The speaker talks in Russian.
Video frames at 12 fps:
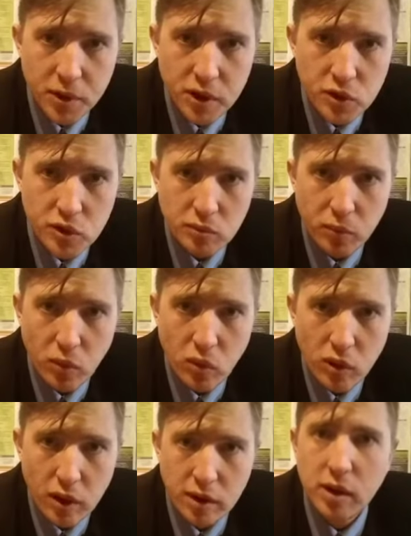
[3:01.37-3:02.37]
пережил
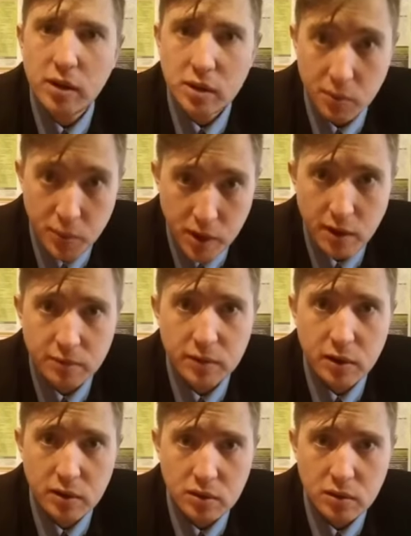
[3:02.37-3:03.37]
Бога, и это
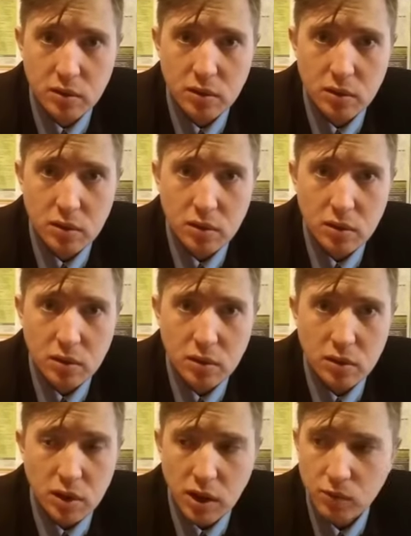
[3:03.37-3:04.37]
правда.
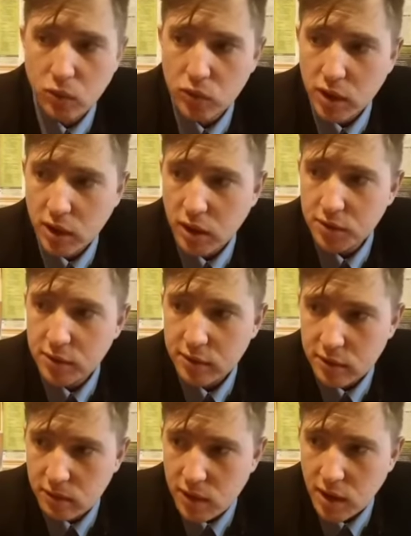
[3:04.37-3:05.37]
И вот когда
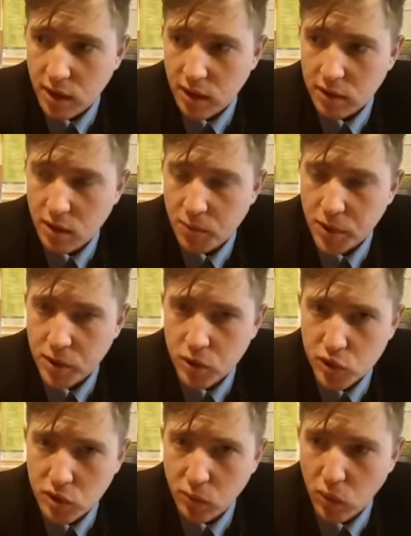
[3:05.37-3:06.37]
действительно ты
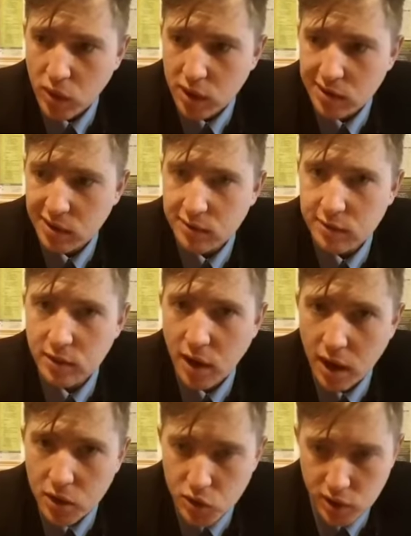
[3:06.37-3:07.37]
пережил Бога, ты
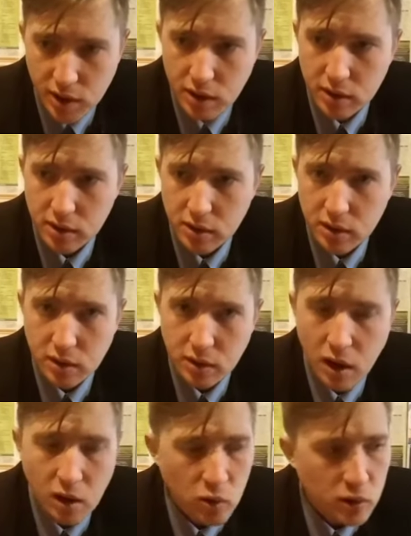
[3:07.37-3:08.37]
знаешь, как это,
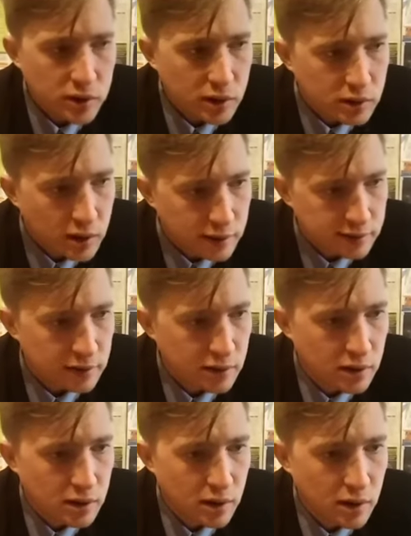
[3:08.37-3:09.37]
какое это
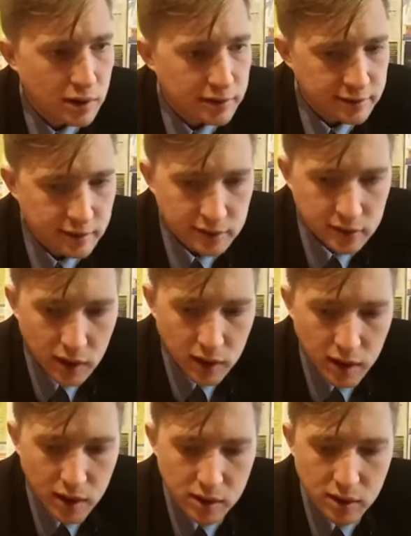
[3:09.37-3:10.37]
классное
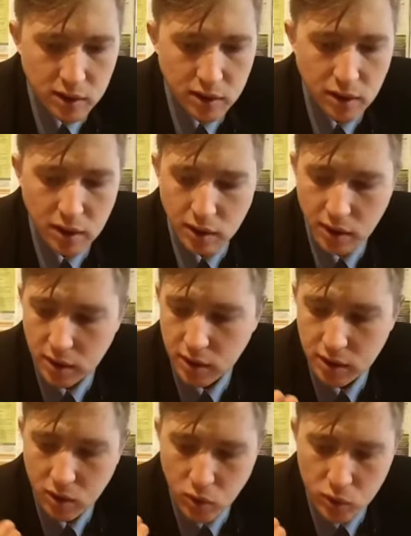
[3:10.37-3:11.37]
состояние,
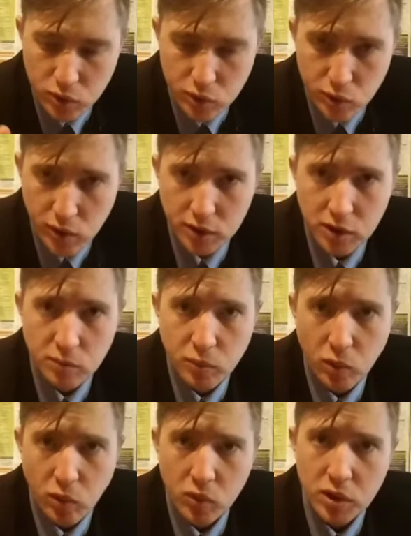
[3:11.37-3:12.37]
когда ты хочешь угодить
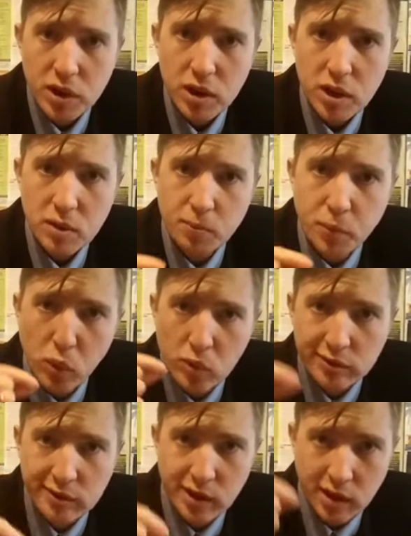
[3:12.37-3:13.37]
Богу. И
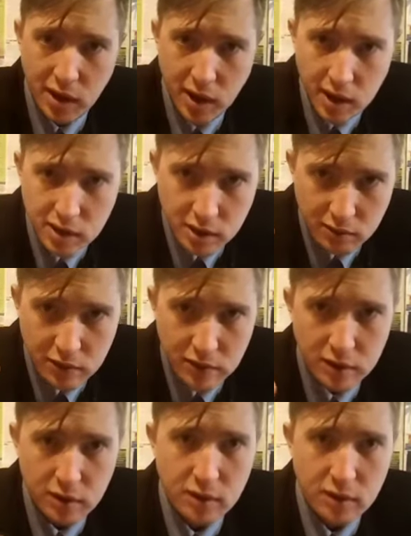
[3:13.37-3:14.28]
после этого,